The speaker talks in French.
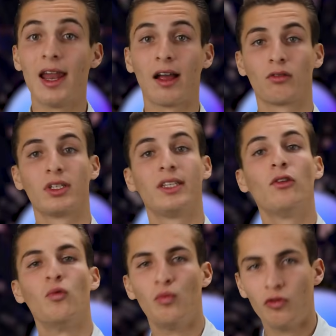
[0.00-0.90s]
et la quantité
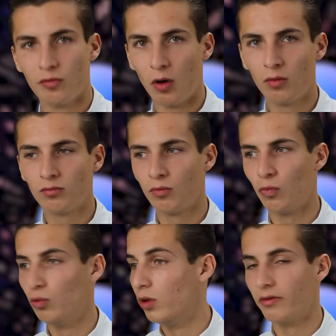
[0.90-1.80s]
de mouvement,
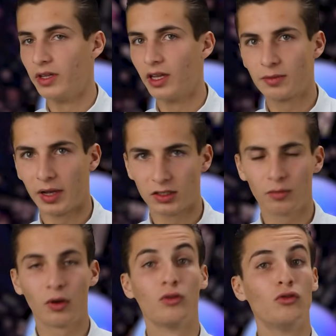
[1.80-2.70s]
ou la vitesse par
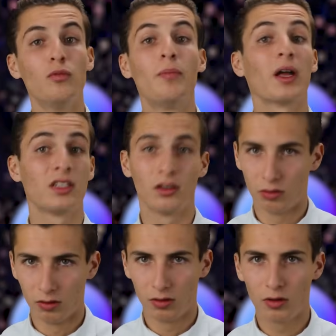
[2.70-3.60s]
exemple, d'une
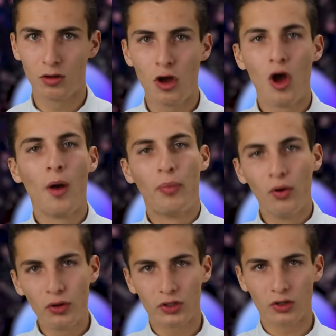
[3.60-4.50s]
particule.
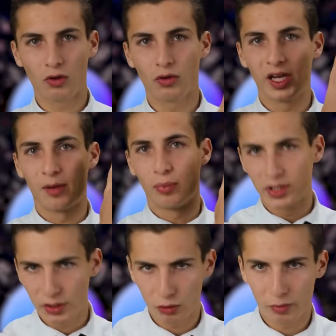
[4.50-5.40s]
Plus on connaît la
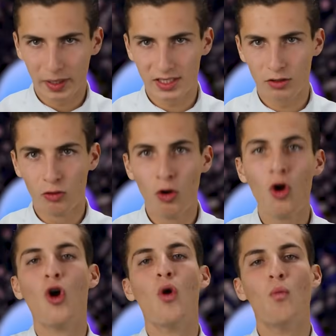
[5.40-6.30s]
position d'une particule,
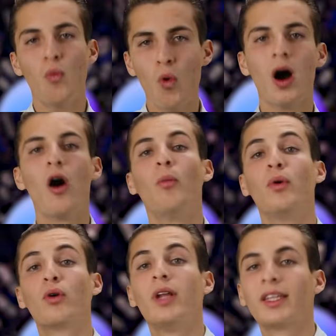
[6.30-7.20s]
moins on
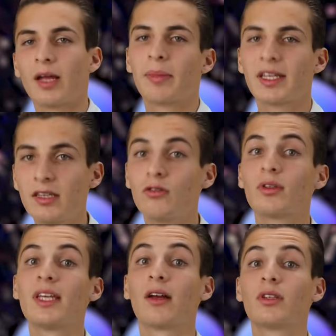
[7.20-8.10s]
peut connaître avec
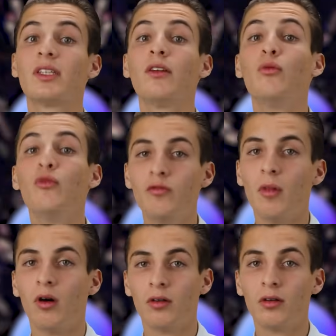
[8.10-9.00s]
précision sa quantité de
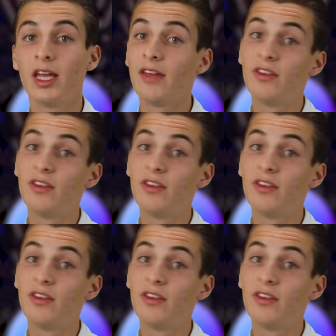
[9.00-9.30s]
mouvement, et